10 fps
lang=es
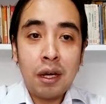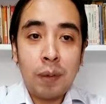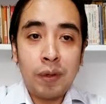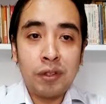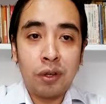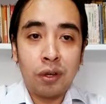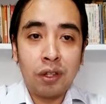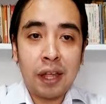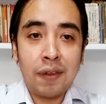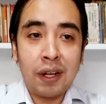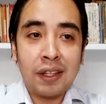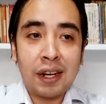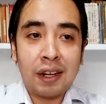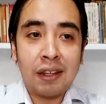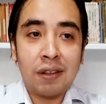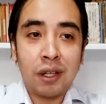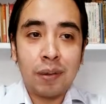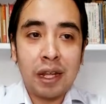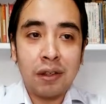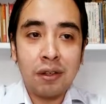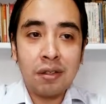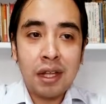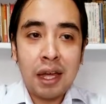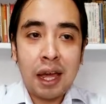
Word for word: como son contadores de registro de eventos,